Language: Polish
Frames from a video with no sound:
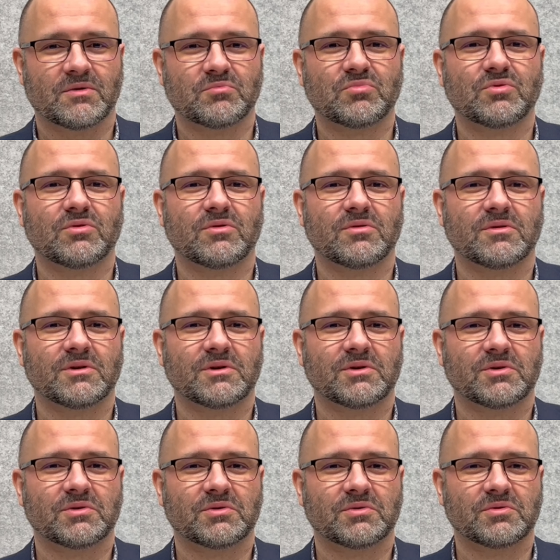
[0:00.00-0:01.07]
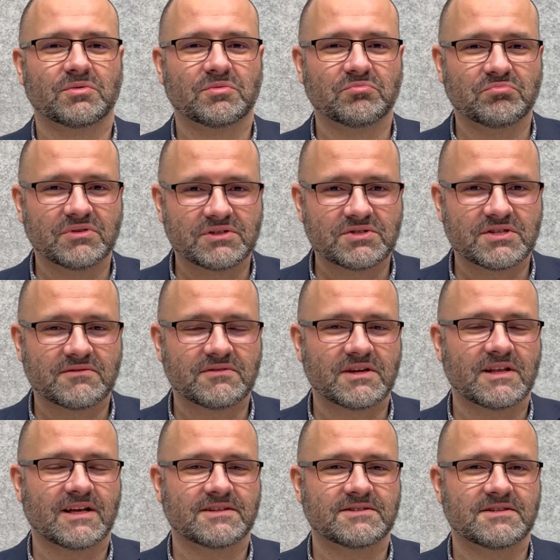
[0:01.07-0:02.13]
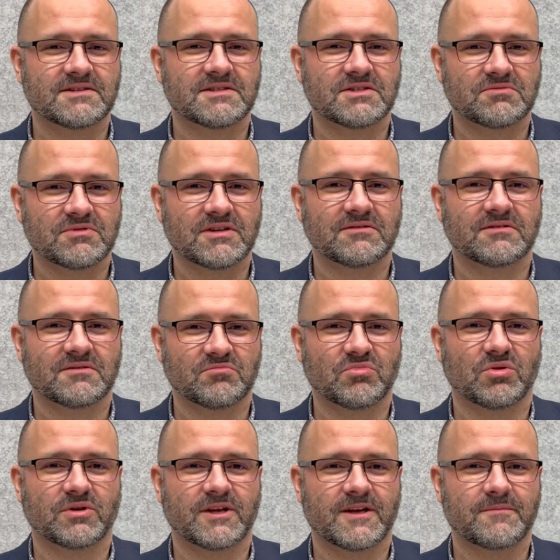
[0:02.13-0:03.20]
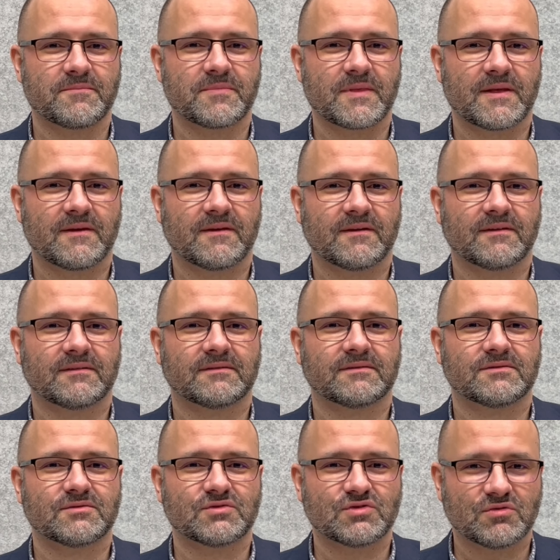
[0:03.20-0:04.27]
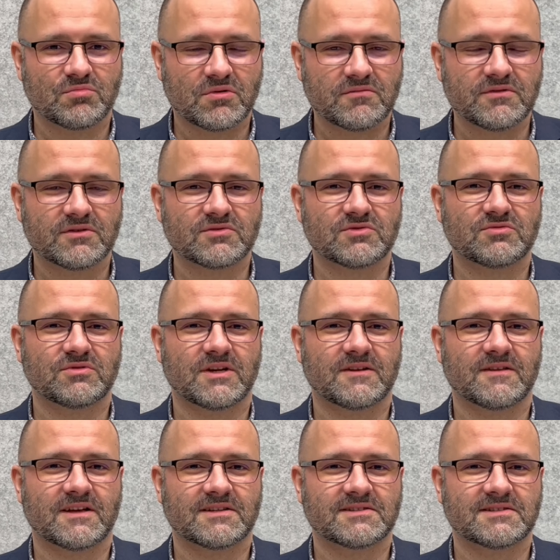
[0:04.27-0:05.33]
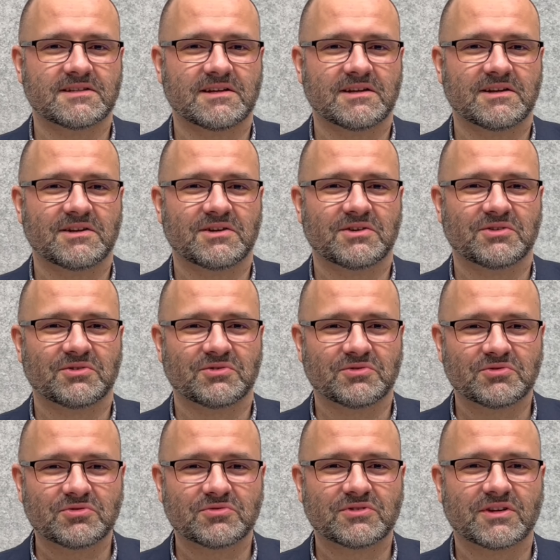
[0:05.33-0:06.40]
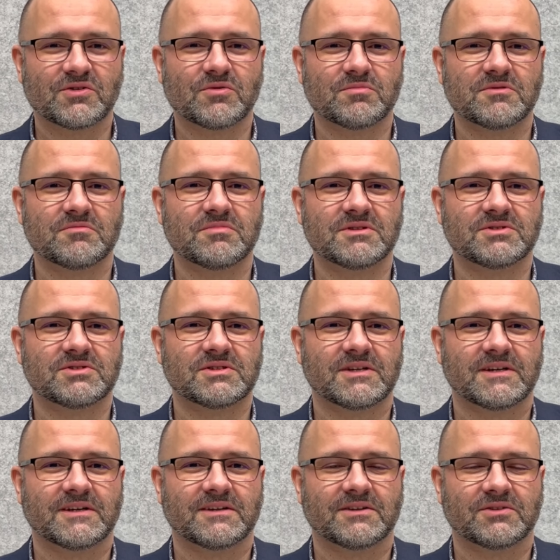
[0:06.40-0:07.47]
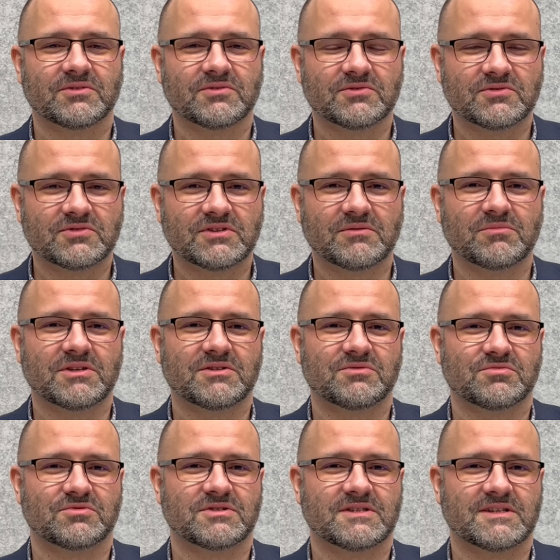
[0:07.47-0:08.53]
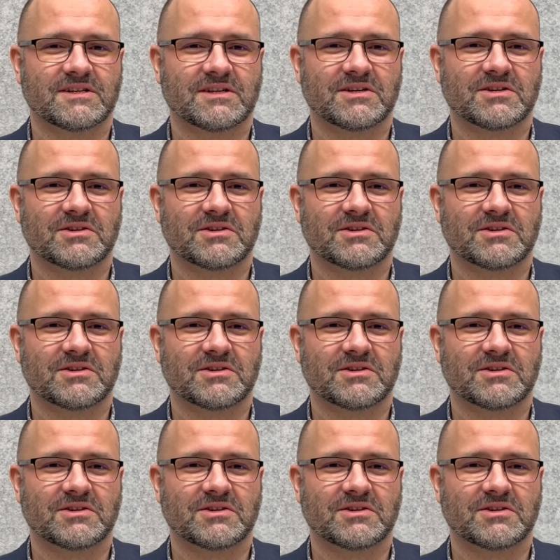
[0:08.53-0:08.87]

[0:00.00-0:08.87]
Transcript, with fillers: bo bycie w relacji ze świętym Bogiem zobowiązuje nas do tego, by być tymi, którzy